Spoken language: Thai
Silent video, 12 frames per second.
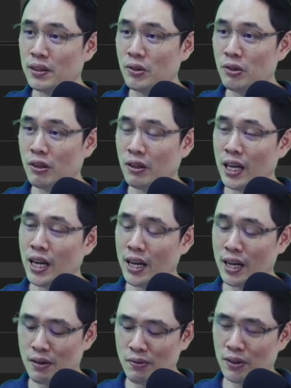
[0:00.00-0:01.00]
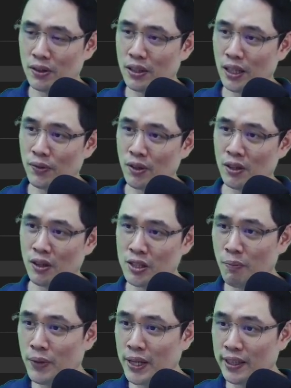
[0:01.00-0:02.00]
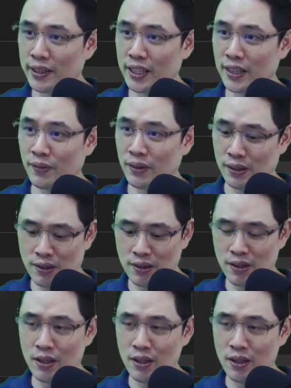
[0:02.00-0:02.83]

ตัวหน้านะครับตอนเรา submit นะครับแล้วก็